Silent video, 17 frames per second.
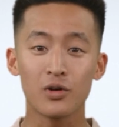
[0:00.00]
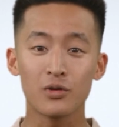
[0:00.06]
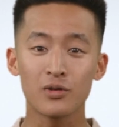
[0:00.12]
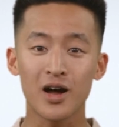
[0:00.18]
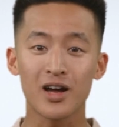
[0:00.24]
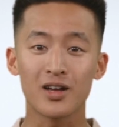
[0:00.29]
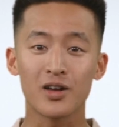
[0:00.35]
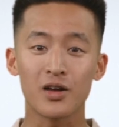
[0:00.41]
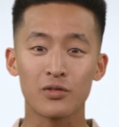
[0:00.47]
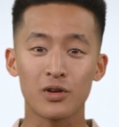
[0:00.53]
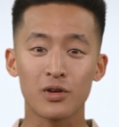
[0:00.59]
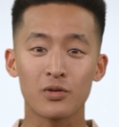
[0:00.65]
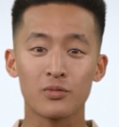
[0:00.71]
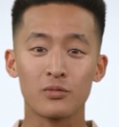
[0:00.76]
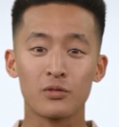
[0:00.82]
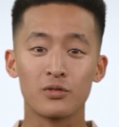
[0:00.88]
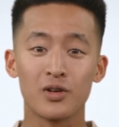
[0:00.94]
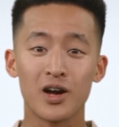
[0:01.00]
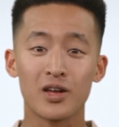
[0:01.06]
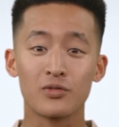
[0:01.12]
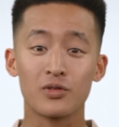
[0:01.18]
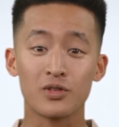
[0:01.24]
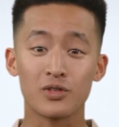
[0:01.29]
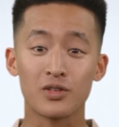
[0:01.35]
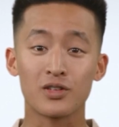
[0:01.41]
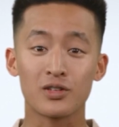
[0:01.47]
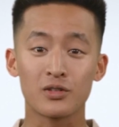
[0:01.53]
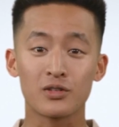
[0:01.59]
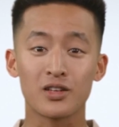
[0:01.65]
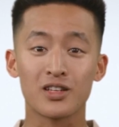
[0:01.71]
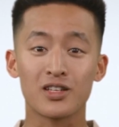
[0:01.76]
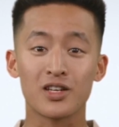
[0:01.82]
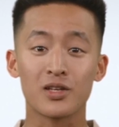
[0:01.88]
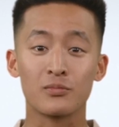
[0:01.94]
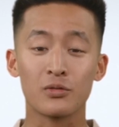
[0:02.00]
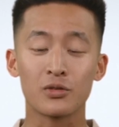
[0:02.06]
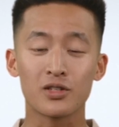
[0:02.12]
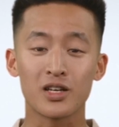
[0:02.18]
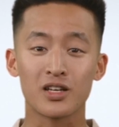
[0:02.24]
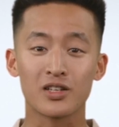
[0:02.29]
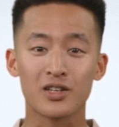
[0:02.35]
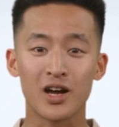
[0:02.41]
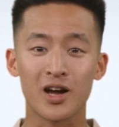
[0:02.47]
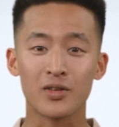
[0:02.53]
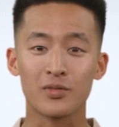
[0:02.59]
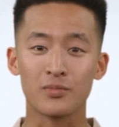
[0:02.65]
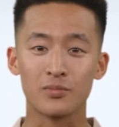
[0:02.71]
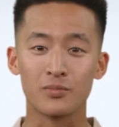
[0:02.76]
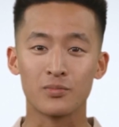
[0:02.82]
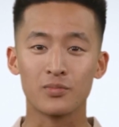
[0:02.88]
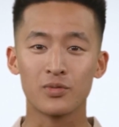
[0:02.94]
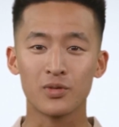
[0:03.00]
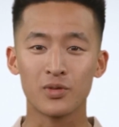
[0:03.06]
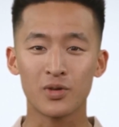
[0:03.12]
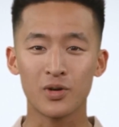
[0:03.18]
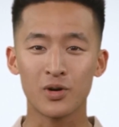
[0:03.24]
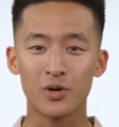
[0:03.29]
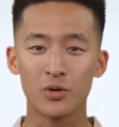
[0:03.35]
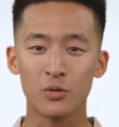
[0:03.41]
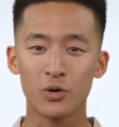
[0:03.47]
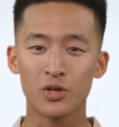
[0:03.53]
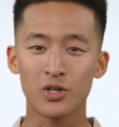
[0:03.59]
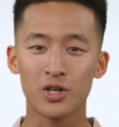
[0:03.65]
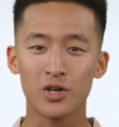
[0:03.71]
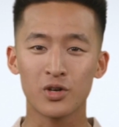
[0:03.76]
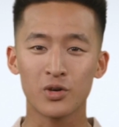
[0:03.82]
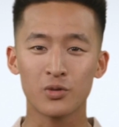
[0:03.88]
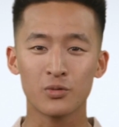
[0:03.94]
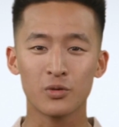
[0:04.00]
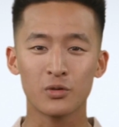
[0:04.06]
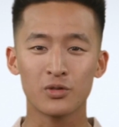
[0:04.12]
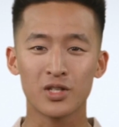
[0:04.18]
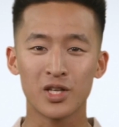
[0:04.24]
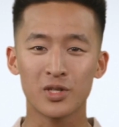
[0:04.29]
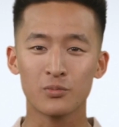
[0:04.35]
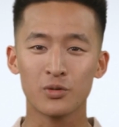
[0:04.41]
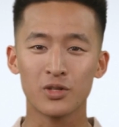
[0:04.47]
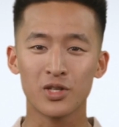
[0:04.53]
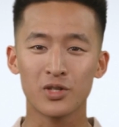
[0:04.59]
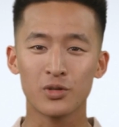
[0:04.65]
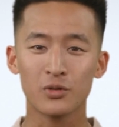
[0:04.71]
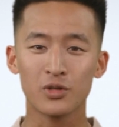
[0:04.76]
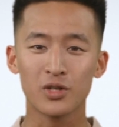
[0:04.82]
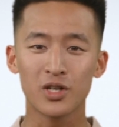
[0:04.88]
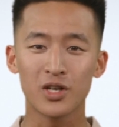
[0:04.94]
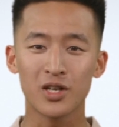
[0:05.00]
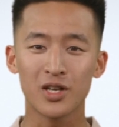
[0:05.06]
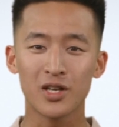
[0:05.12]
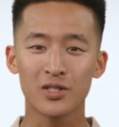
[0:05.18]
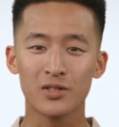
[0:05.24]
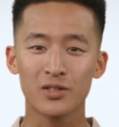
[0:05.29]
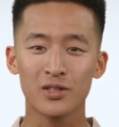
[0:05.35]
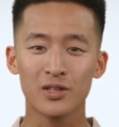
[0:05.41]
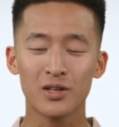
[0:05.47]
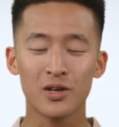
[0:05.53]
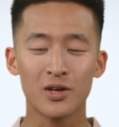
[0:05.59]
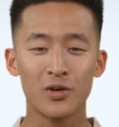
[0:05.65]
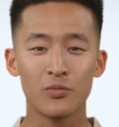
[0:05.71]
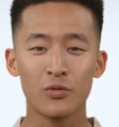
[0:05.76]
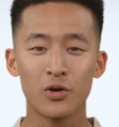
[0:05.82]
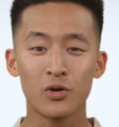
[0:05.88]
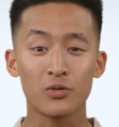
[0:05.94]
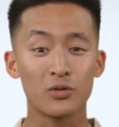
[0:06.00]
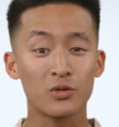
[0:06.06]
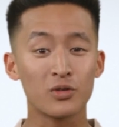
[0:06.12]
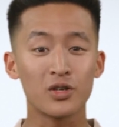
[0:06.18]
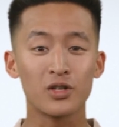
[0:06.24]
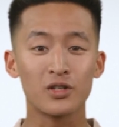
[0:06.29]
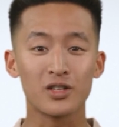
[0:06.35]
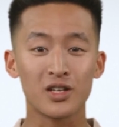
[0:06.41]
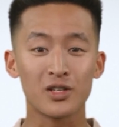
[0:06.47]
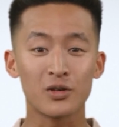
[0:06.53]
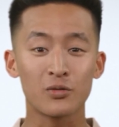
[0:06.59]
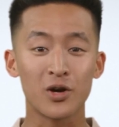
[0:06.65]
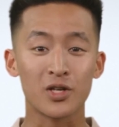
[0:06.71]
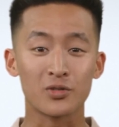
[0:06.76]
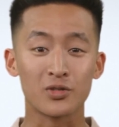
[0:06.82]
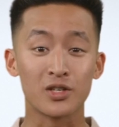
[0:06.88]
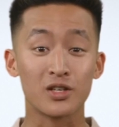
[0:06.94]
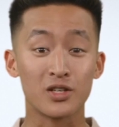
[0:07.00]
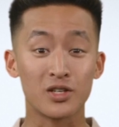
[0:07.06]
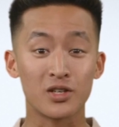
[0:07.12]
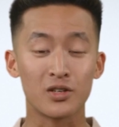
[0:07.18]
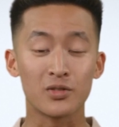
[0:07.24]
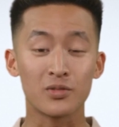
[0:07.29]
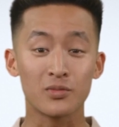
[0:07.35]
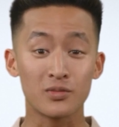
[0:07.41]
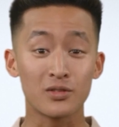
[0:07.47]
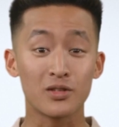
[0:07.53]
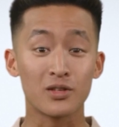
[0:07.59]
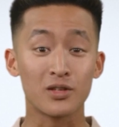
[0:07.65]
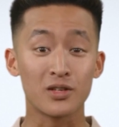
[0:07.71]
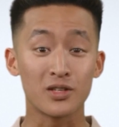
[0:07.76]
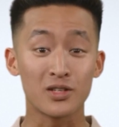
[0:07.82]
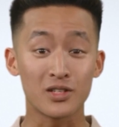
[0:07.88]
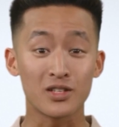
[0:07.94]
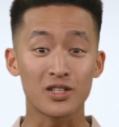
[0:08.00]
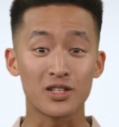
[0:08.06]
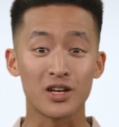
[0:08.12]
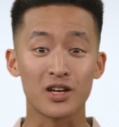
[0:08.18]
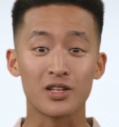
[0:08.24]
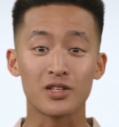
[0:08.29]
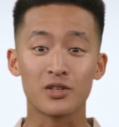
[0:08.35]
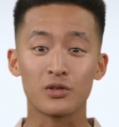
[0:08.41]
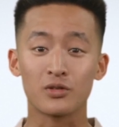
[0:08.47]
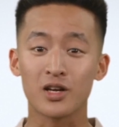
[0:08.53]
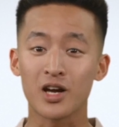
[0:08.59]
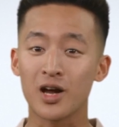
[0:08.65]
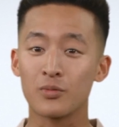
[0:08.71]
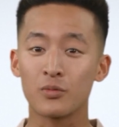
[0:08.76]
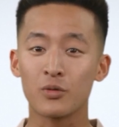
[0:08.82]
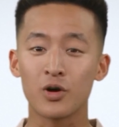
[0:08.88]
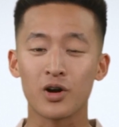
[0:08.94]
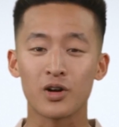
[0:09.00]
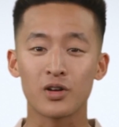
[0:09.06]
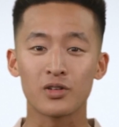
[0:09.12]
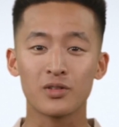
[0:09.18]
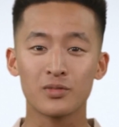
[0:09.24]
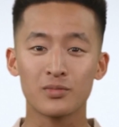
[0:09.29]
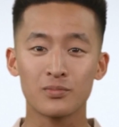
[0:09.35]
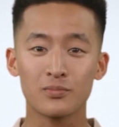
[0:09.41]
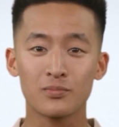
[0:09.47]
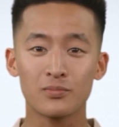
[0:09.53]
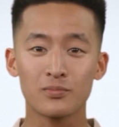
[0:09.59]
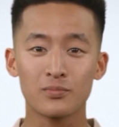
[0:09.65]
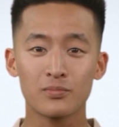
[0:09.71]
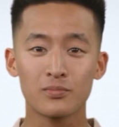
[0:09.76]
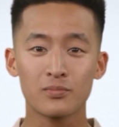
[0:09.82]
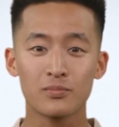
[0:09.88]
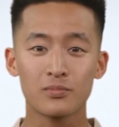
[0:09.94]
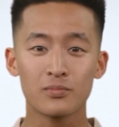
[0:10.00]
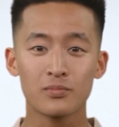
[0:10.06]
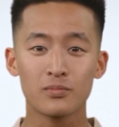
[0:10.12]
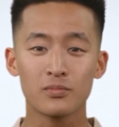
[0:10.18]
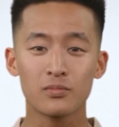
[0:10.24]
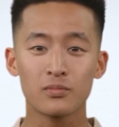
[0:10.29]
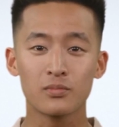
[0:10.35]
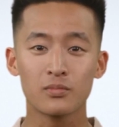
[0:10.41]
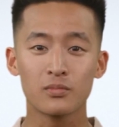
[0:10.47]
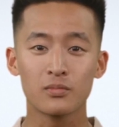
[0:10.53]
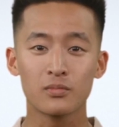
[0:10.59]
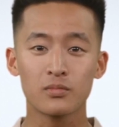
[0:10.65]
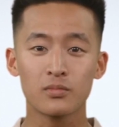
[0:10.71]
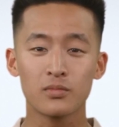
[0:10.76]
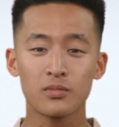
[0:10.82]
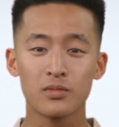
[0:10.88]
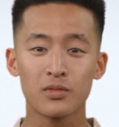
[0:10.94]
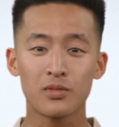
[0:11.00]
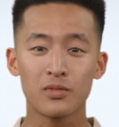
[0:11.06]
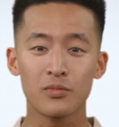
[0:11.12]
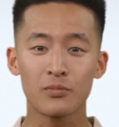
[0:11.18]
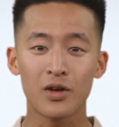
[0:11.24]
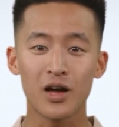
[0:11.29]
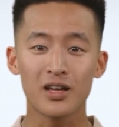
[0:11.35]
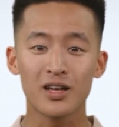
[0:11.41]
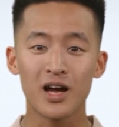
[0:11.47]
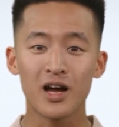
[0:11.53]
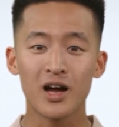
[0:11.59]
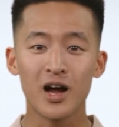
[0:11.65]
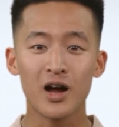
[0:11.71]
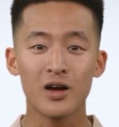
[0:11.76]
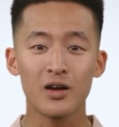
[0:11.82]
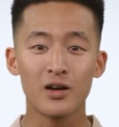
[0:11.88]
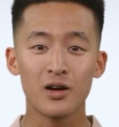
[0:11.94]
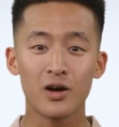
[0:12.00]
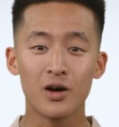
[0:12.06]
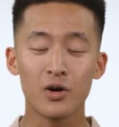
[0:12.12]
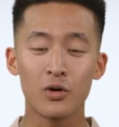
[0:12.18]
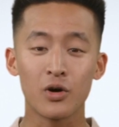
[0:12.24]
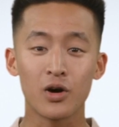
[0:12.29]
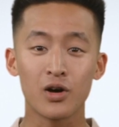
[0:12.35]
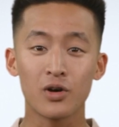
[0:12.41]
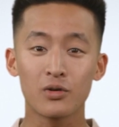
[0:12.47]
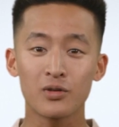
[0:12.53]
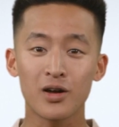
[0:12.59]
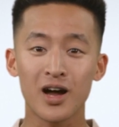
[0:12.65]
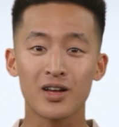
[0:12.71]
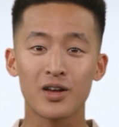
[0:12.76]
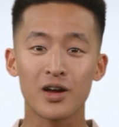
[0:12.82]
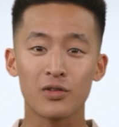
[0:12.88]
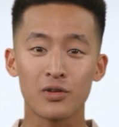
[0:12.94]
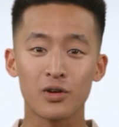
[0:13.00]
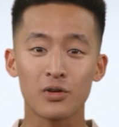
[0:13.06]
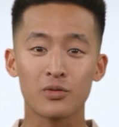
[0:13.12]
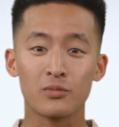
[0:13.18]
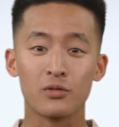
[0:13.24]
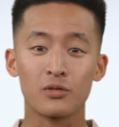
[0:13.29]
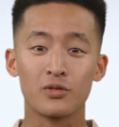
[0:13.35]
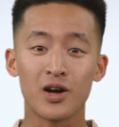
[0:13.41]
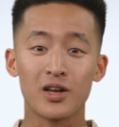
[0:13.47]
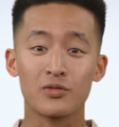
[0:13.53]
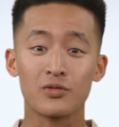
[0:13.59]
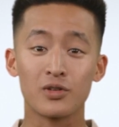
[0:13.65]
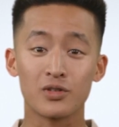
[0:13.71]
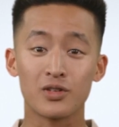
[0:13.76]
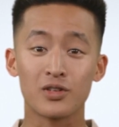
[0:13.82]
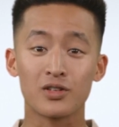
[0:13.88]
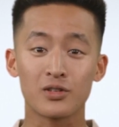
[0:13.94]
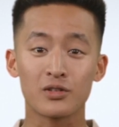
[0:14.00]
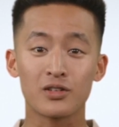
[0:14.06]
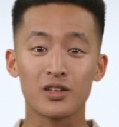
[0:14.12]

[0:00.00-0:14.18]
报告指出，这些产业通过政治和法律手段阻碍公共政策的实施，威胁公共健康成果。世卫呼吁各国加强对不健康产品的监管，以保护公众健康。请大家继续收看详细内容。《